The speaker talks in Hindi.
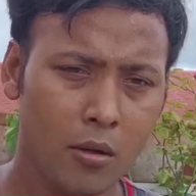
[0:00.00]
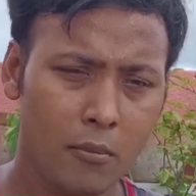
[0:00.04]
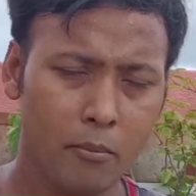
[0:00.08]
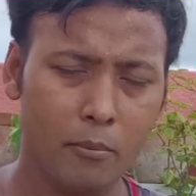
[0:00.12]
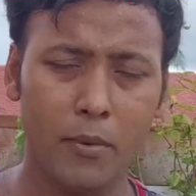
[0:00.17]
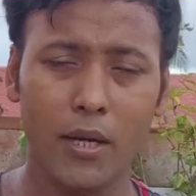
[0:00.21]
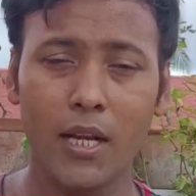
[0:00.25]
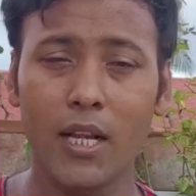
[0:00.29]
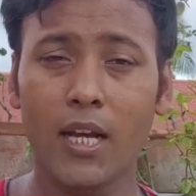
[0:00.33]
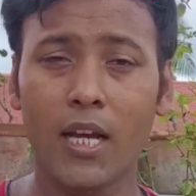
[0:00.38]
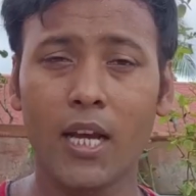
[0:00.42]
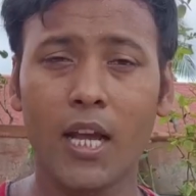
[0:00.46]

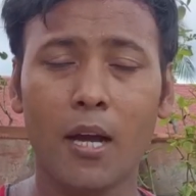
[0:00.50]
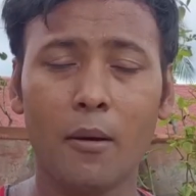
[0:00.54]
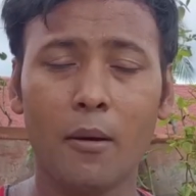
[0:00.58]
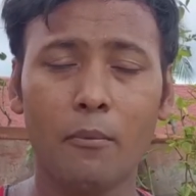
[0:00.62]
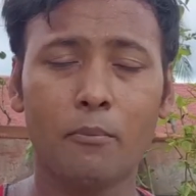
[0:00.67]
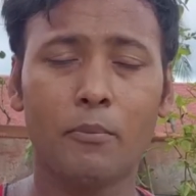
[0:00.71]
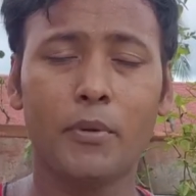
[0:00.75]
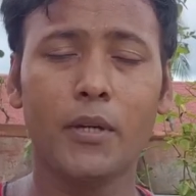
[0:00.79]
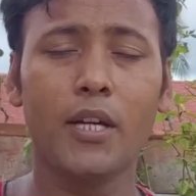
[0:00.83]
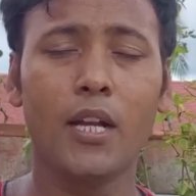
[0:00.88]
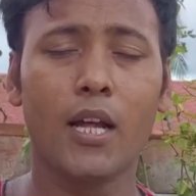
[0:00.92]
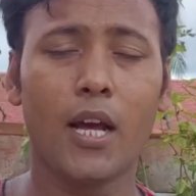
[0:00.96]
मिलेंगे
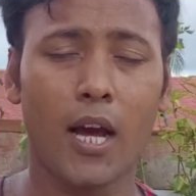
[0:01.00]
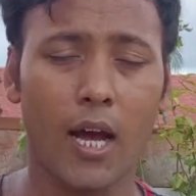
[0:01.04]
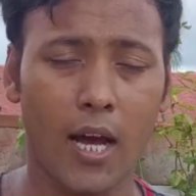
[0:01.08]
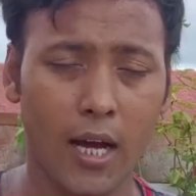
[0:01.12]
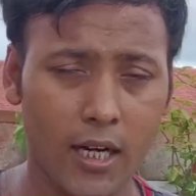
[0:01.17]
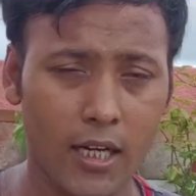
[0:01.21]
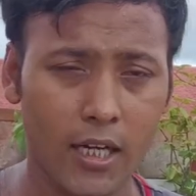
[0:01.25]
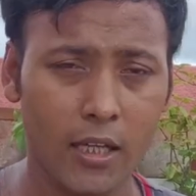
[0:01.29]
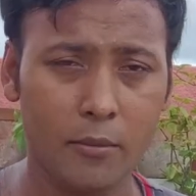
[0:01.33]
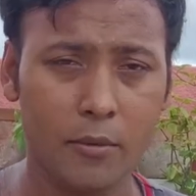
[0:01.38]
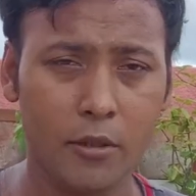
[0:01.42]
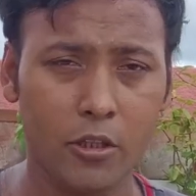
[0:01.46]
हम फिर
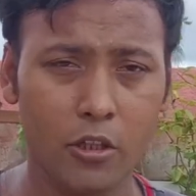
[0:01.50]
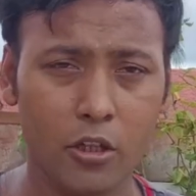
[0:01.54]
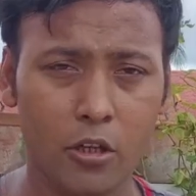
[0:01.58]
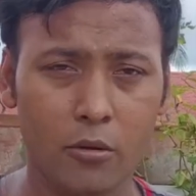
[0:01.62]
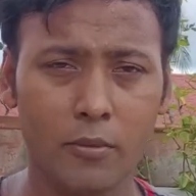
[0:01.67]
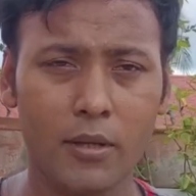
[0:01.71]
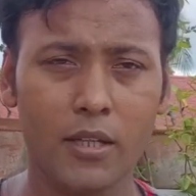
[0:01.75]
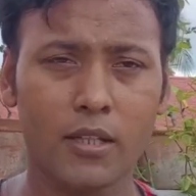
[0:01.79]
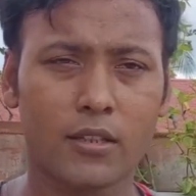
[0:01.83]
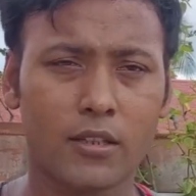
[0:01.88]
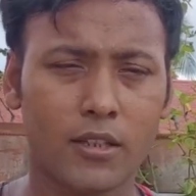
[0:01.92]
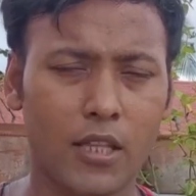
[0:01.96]
अगले वीडियो
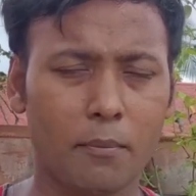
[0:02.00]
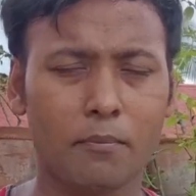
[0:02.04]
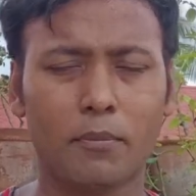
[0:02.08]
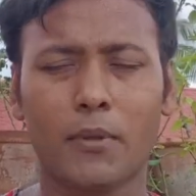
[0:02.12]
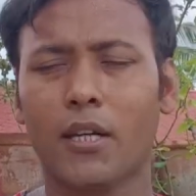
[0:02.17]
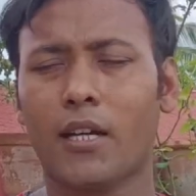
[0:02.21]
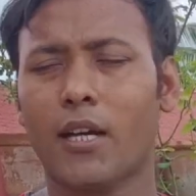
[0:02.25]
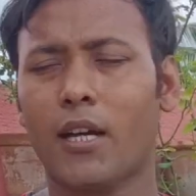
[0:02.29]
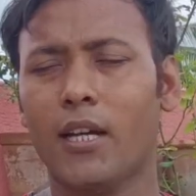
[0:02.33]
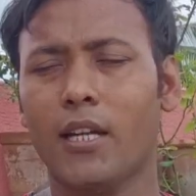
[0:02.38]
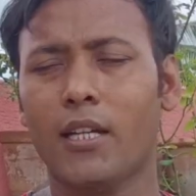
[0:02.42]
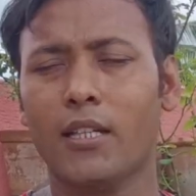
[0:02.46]
में तब
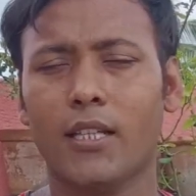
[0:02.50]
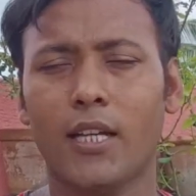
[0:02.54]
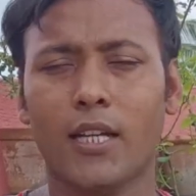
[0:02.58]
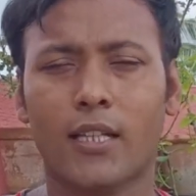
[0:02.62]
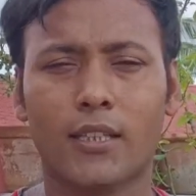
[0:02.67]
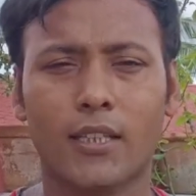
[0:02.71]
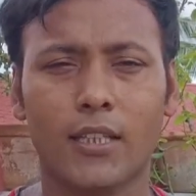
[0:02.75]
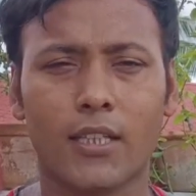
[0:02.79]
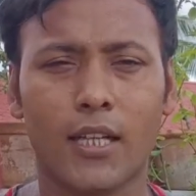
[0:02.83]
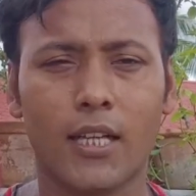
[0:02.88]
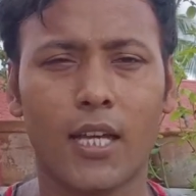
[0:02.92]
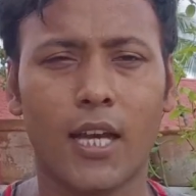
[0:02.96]
तक के लिए
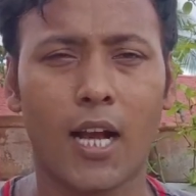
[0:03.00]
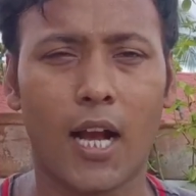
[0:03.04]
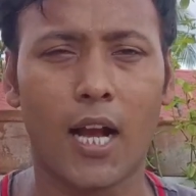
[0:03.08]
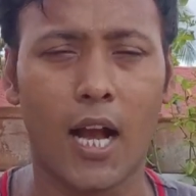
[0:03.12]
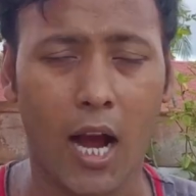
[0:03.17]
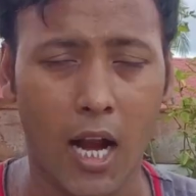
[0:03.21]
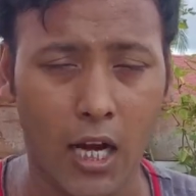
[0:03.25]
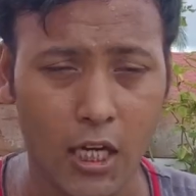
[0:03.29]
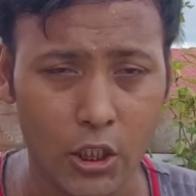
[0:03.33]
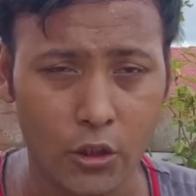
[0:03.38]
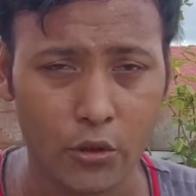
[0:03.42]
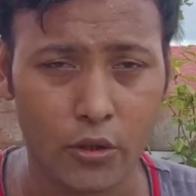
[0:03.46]
देखते रहिए
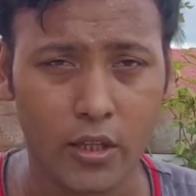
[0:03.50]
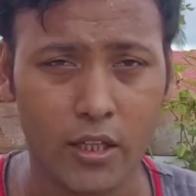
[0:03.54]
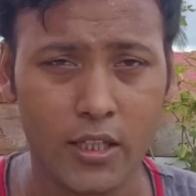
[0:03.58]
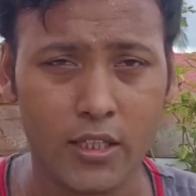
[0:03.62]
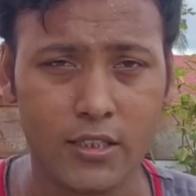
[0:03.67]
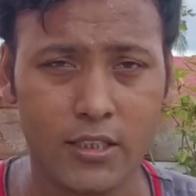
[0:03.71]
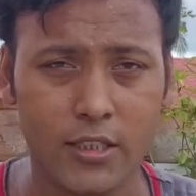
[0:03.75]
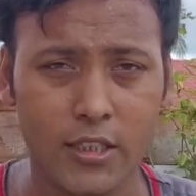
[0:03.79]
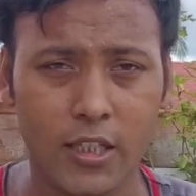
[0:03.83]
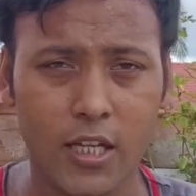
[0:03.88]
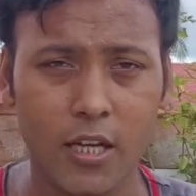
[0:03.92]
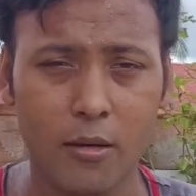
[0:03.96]
गार्डन
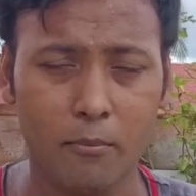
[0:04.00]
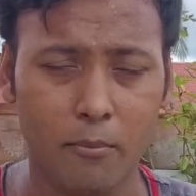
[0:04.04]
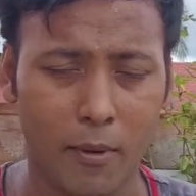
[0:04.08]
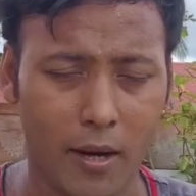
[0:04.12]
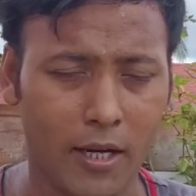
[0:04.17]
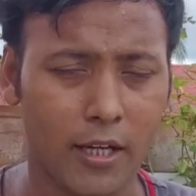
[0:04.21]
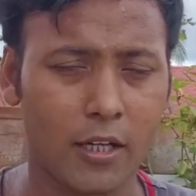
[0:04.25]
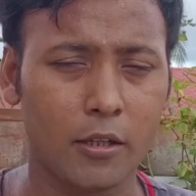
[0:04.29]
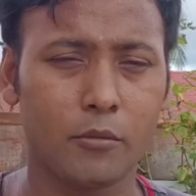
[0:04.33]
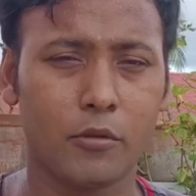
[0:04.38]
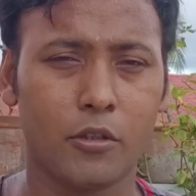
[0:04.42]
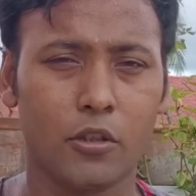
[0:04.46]
नॉलेज जी के
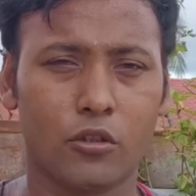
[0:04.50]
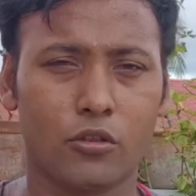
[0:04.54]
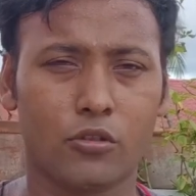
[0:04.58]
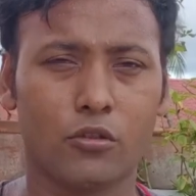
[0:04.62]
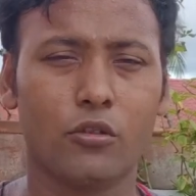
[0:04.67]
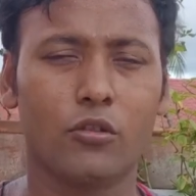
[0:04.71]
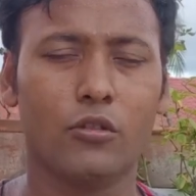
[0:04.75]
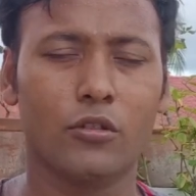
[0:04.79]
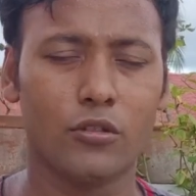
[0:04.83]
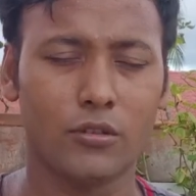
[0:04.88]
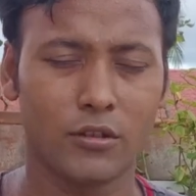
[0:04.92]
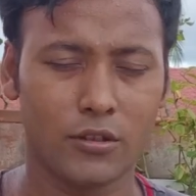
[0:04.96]
बाकी वीडियोस
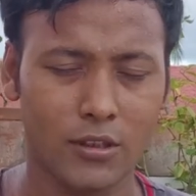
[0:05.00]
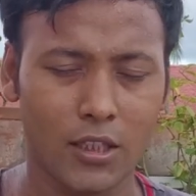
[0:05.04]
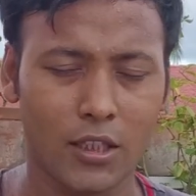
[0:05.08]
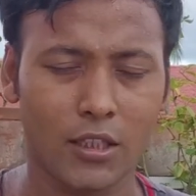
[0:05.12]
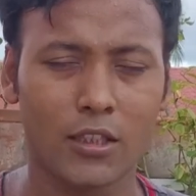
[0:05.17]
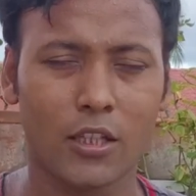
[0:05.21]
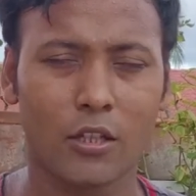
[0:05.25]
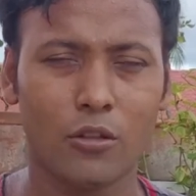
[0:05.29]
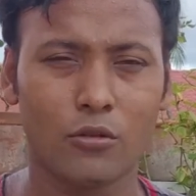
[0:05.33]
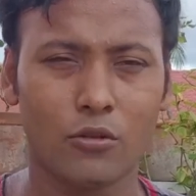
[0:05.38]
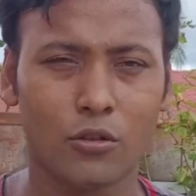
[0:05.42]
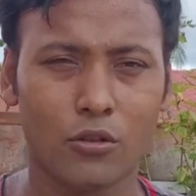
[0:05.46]
को
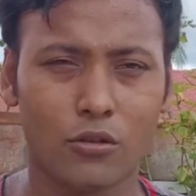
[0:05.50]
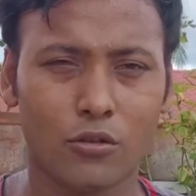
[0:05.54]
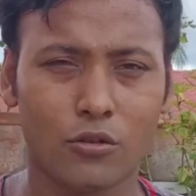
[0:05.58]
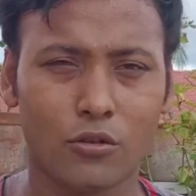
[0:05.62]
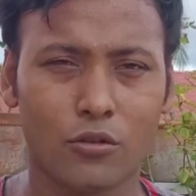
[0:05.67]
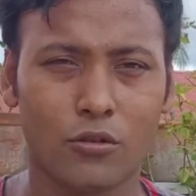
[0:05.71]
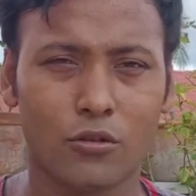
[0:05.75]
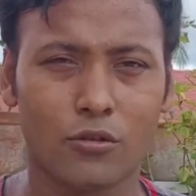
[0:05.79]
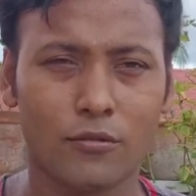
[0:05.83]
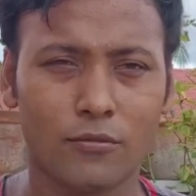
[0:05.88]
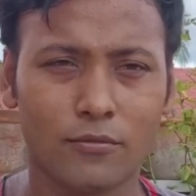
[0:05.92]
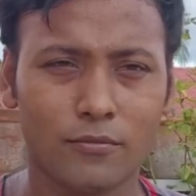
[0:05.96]
चलता हूँ
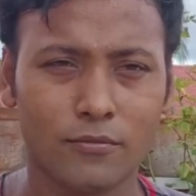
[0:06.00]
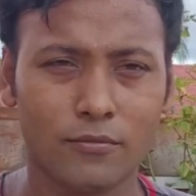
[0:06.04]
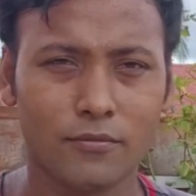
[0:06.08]
दोस्तों